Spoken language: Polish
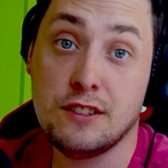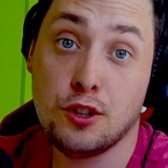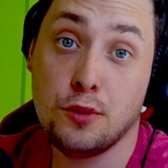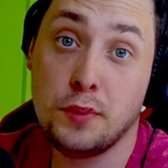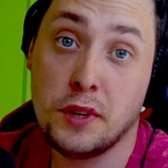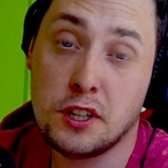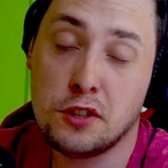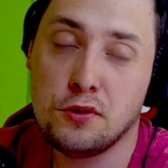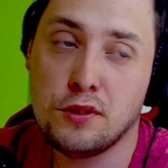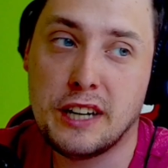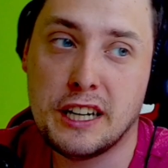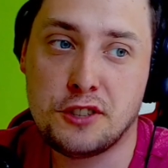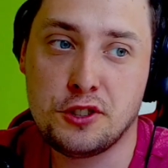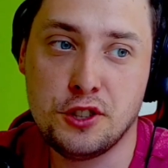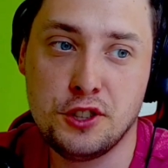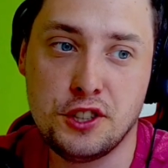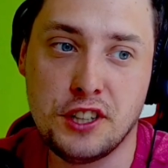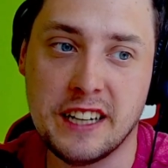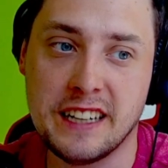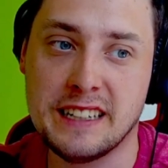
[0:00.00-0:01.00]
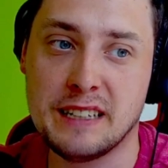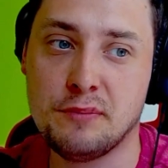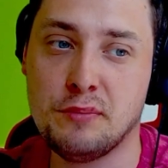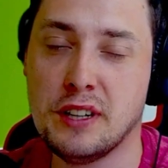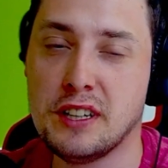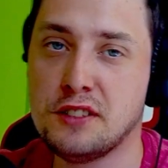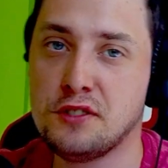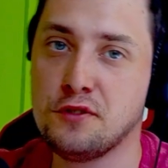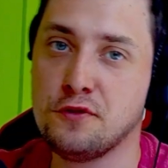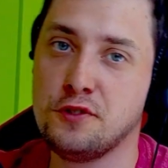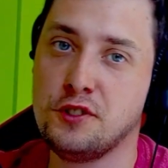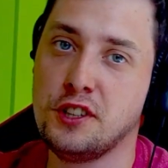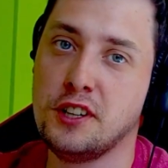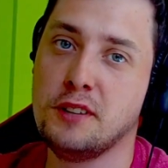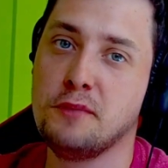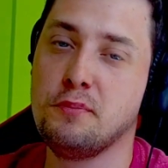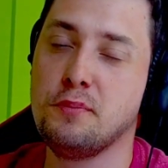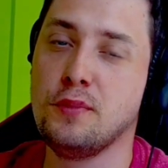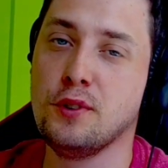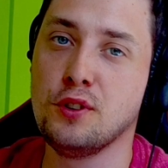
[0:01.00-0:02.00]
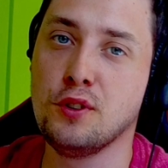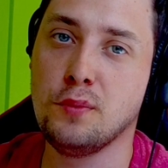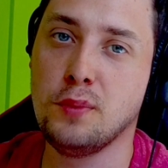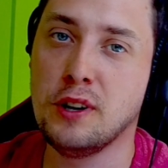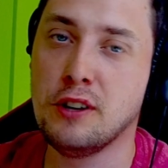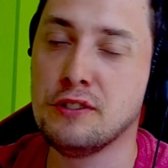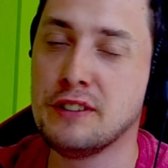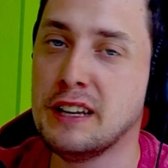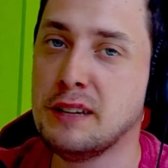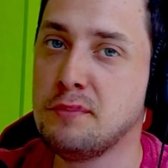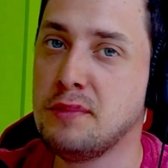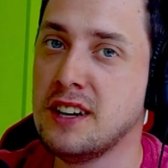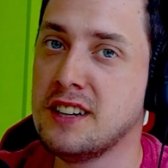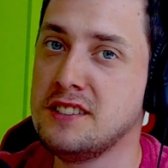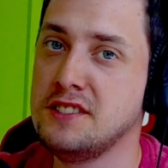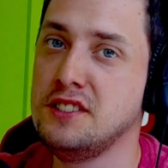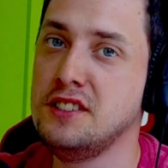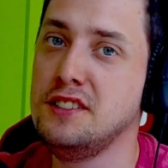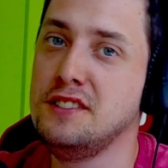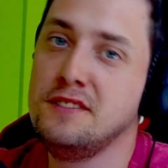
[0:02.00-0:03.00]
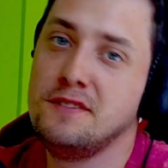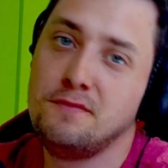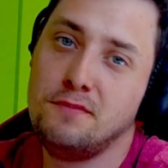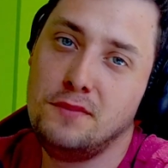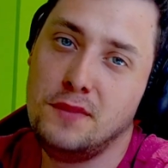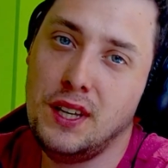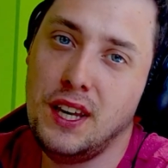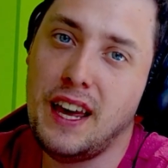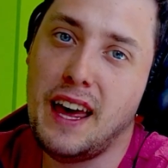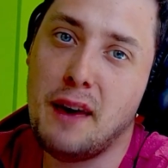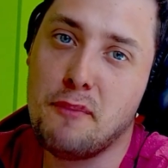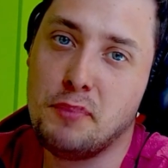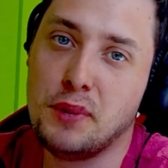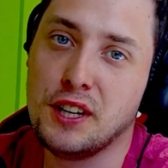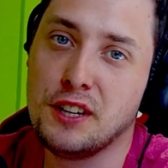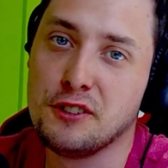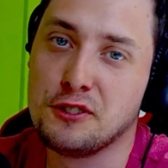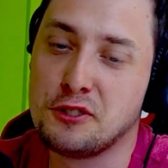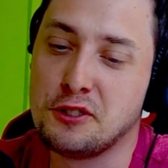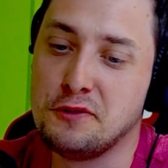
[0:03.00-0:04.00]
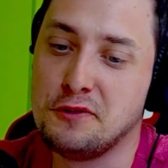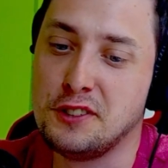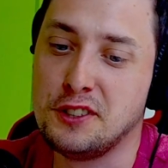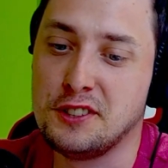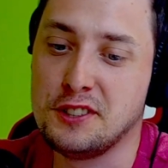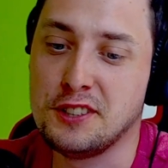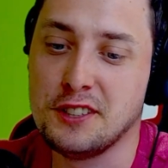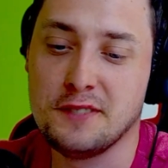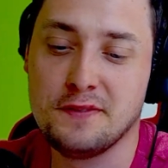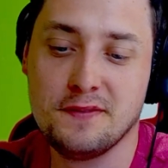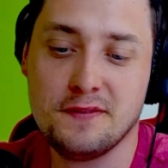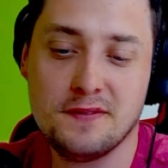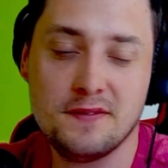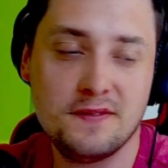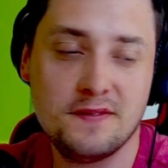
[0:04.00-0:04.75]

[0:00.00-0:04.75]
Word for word: A tobie która część Angry Birdsów się podobała najbardziej? Mi Epic oczywiście.